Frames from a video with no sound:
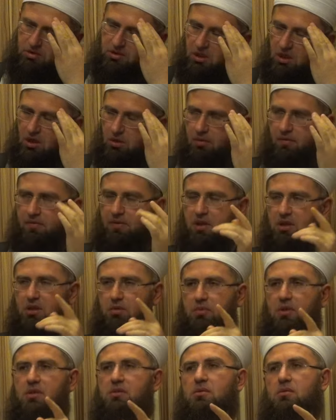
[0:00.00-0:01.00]
Vesselam
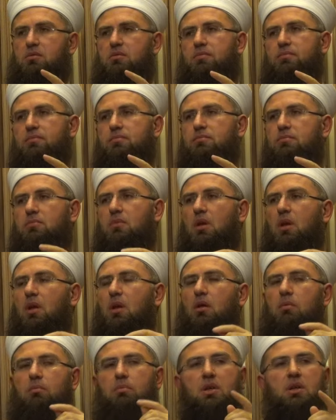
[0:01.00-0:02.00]
Efendimiz
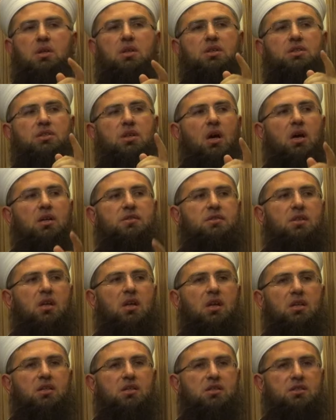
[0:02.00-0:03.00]
bir kişi
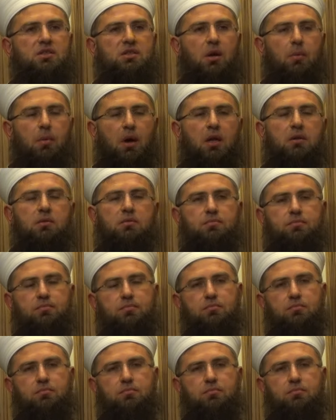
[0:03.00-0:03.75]
hastalandığı zaman